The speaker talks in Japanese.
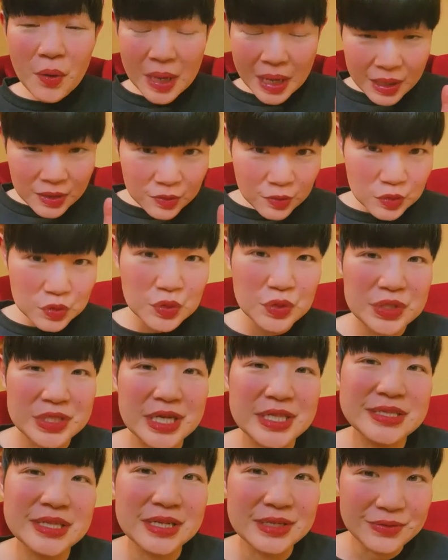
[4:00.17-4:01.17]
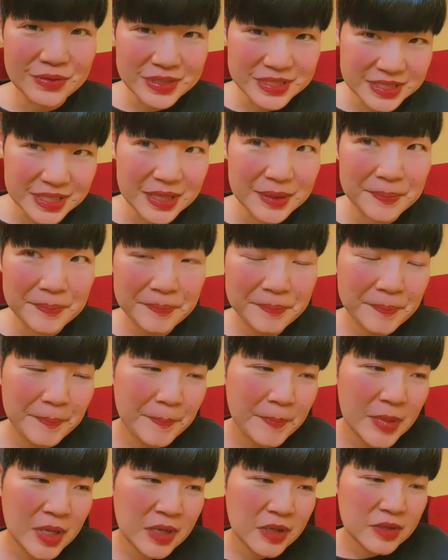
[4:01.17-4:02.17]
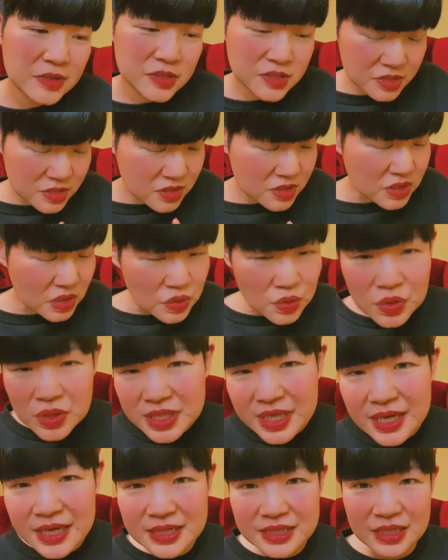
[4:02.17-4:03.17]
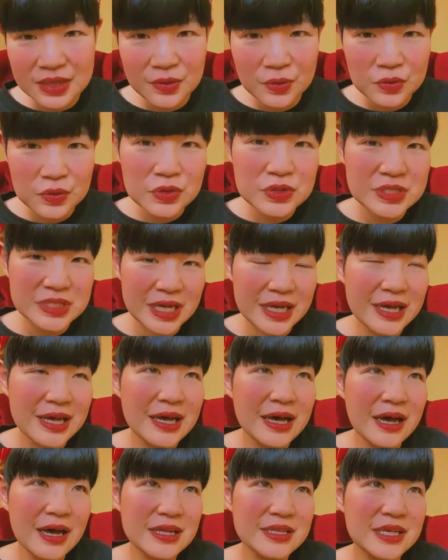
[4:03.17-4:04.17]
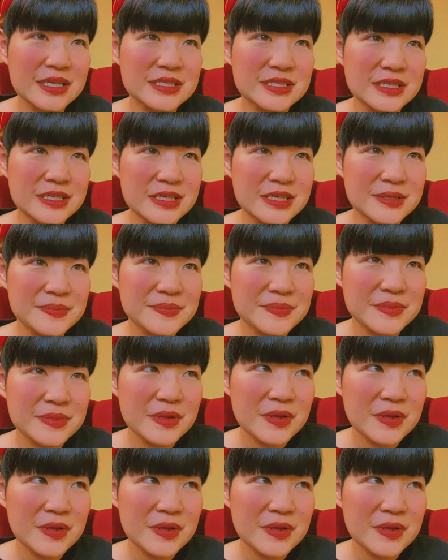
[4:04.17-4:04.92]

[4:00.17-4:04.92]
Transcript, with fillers: を買うことになったりとかさ、ずっと乗りたかったロードスター、私、